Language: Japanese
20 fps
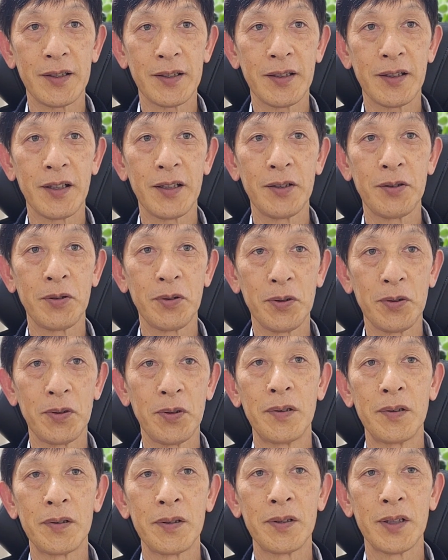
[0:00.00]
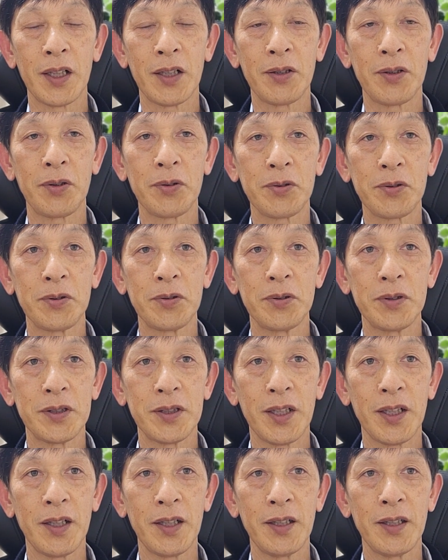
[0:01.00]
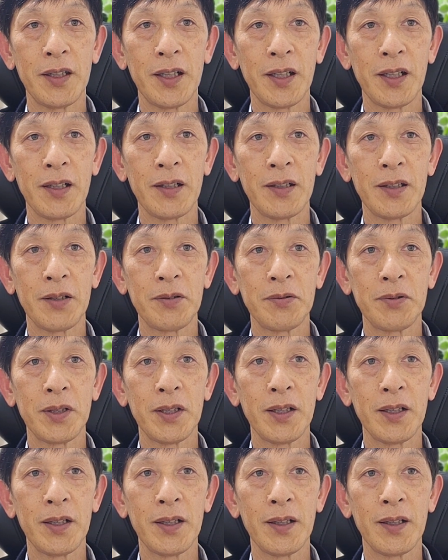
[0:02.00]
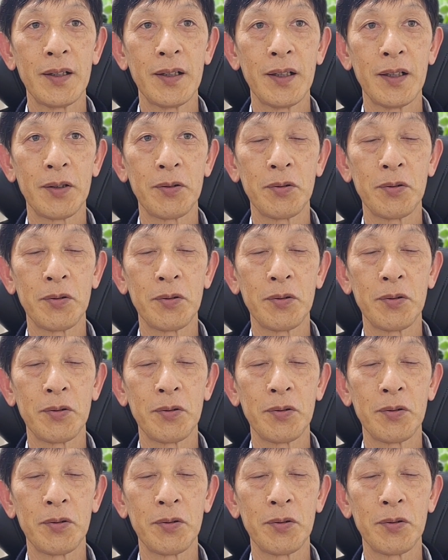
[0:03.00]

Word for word: しっかりと納得していただいた上で、